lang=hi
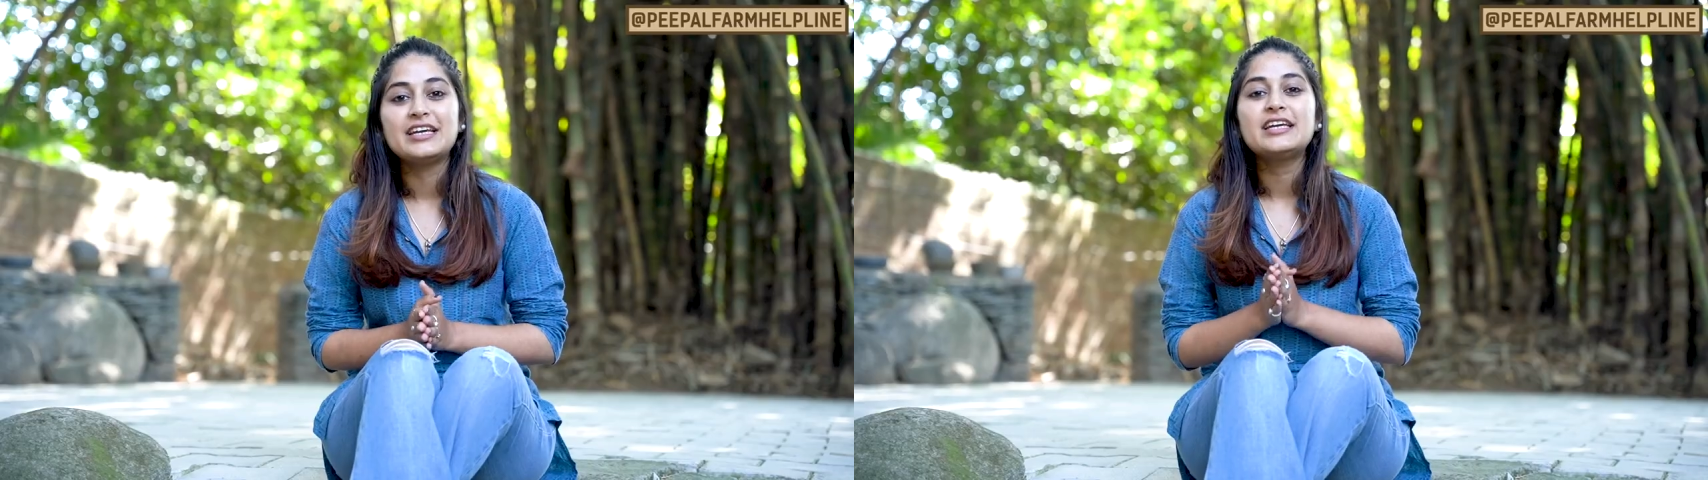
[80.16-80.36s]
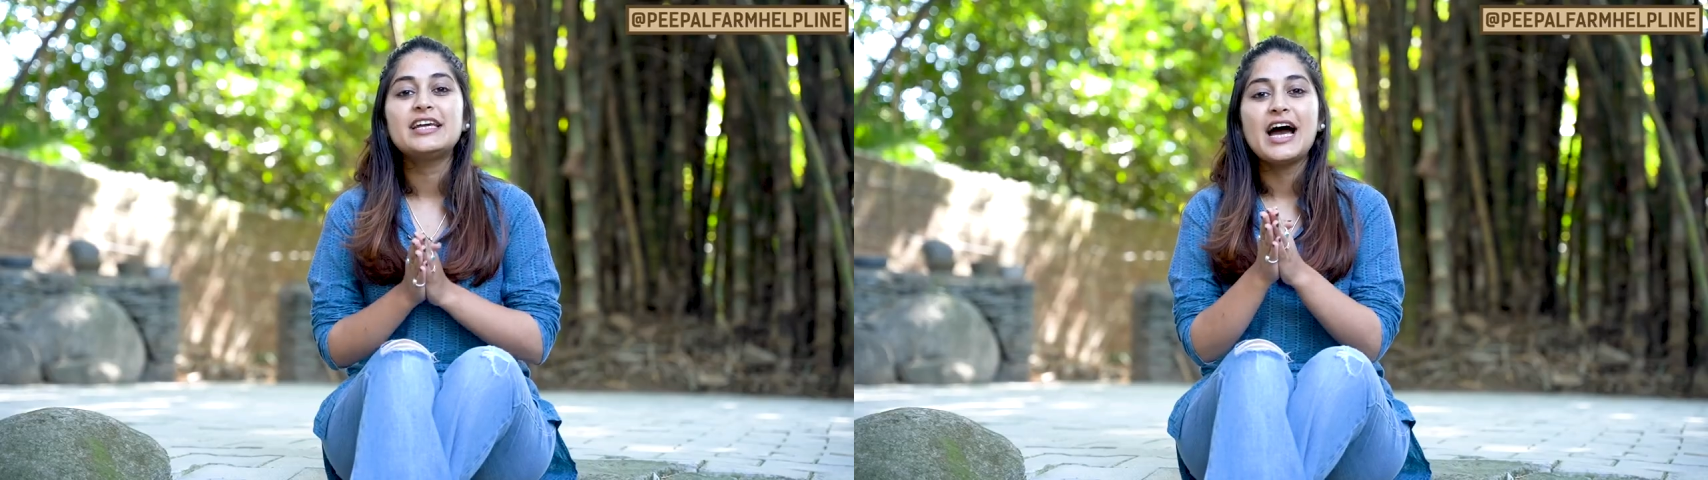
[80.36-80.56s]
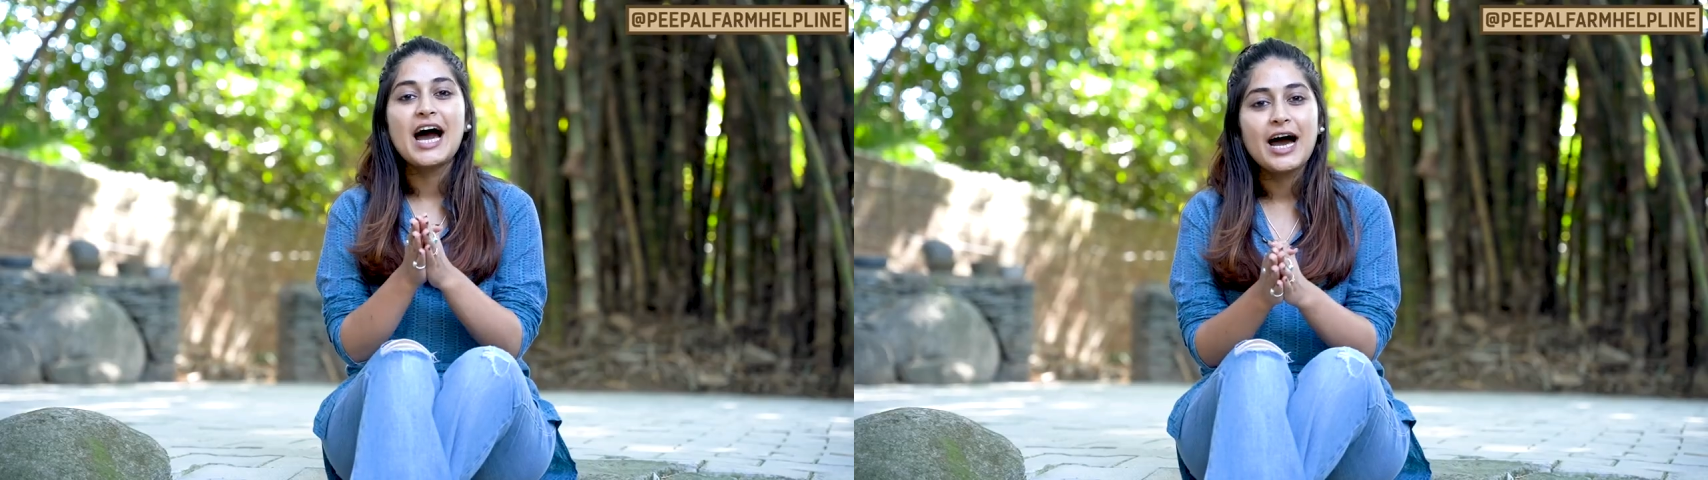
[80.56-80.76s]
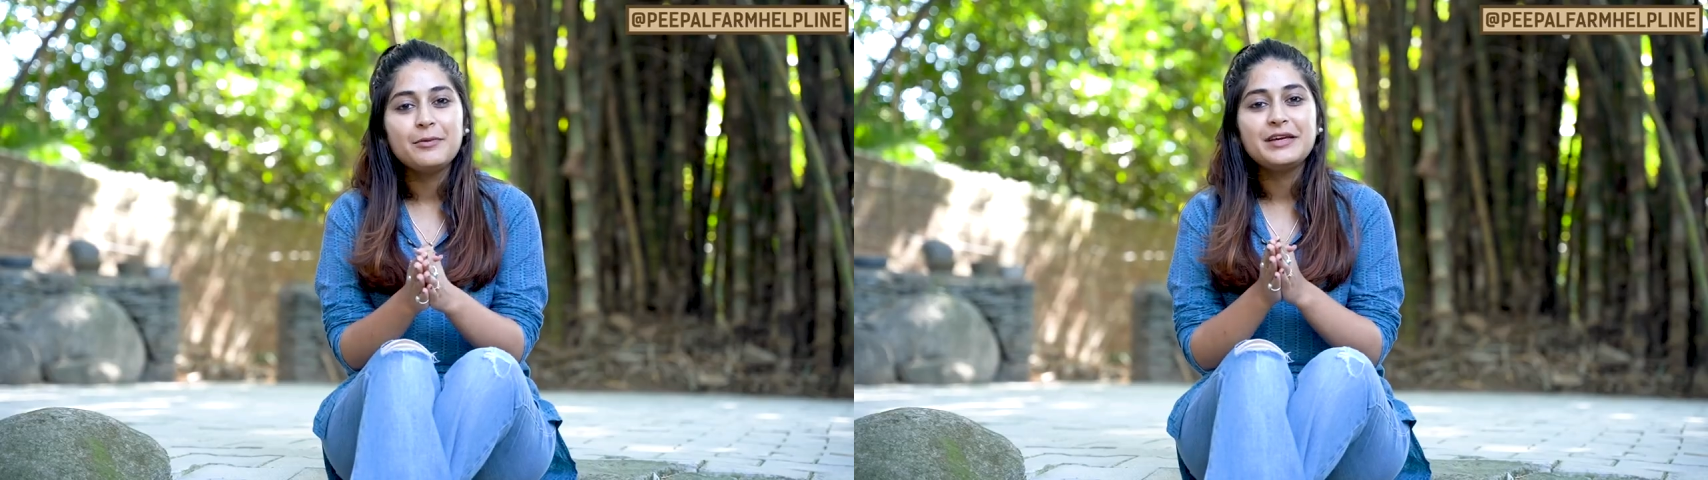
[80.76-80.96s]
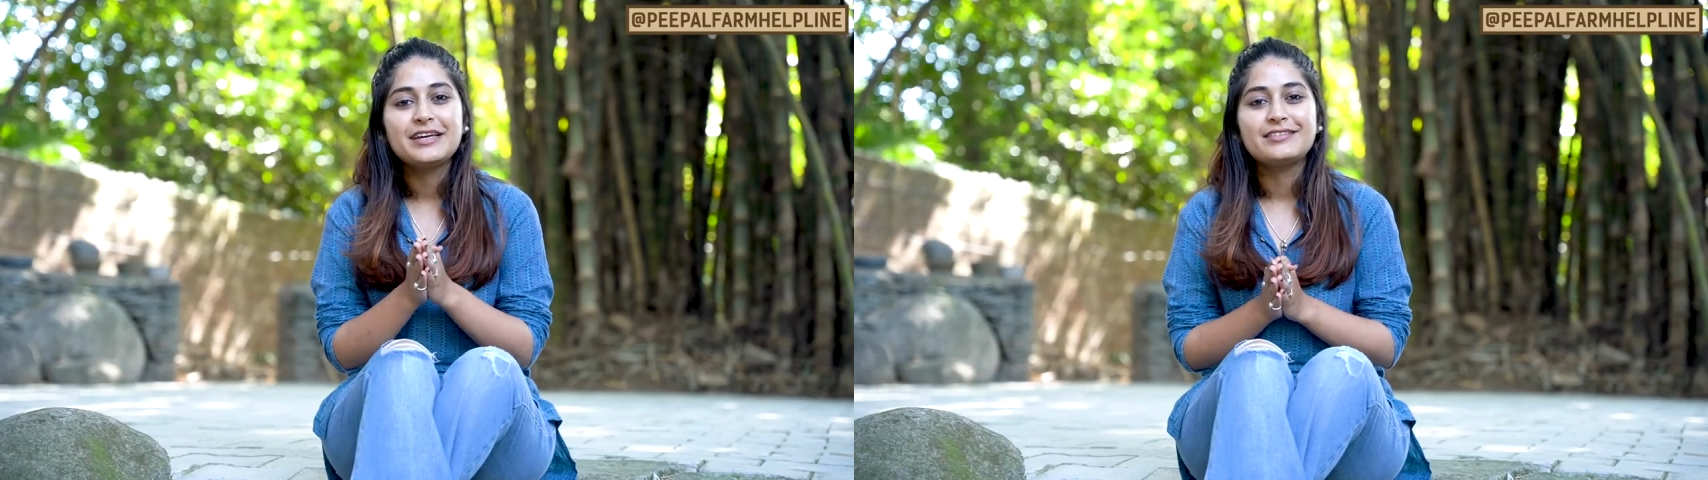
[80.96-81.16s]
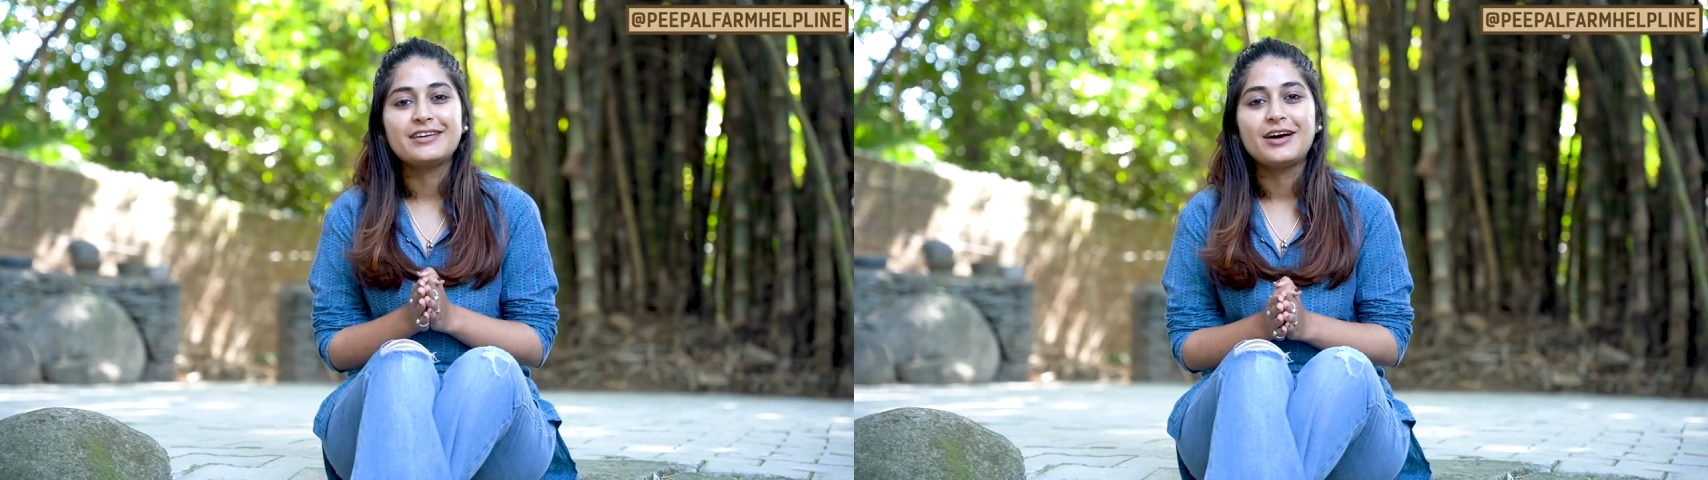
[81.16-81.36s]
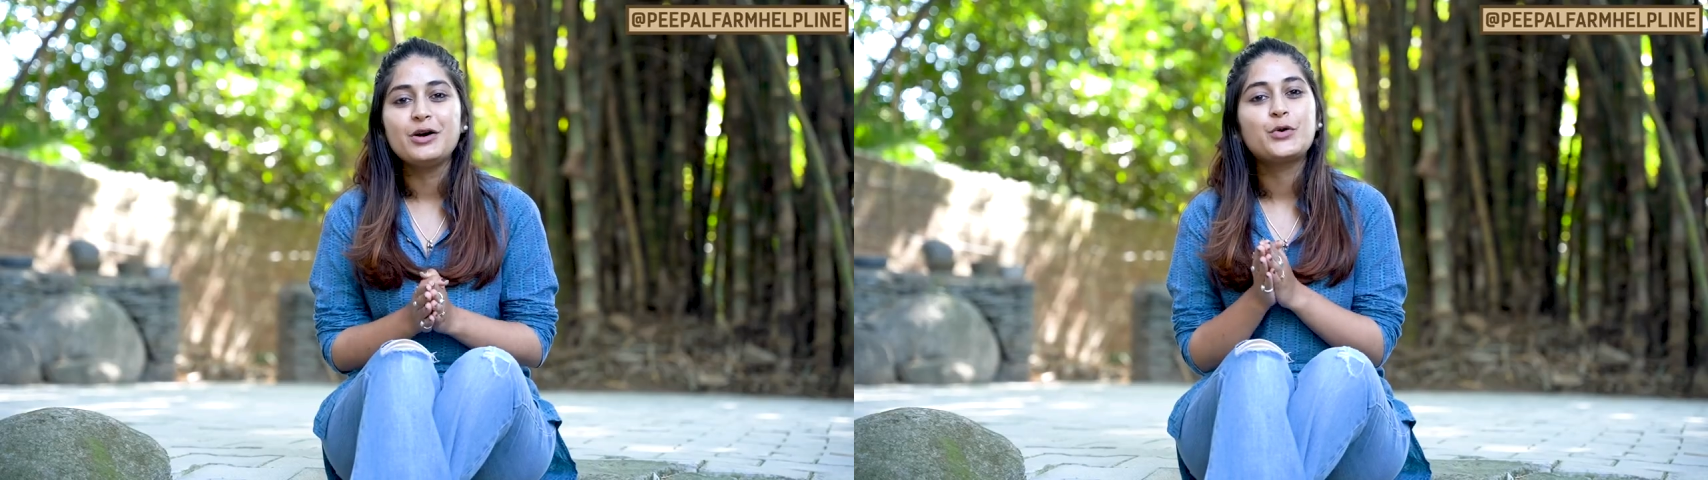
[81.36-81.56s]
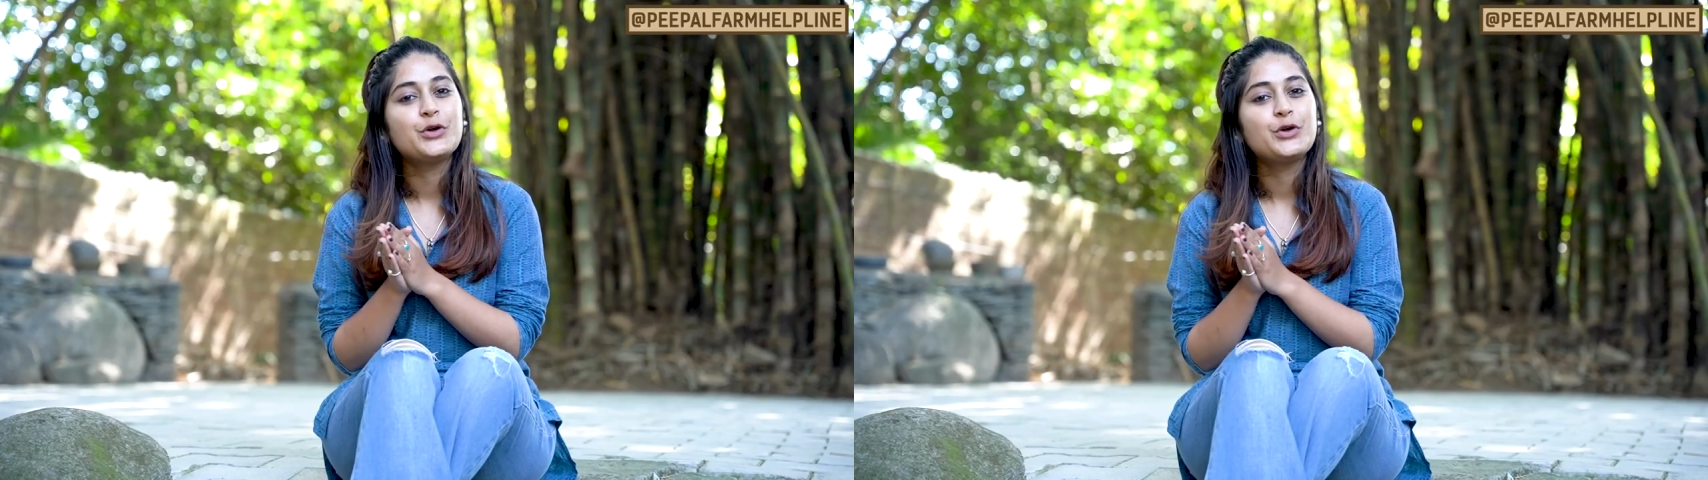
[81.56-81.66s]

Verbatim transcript: लें कि आप ही की तरह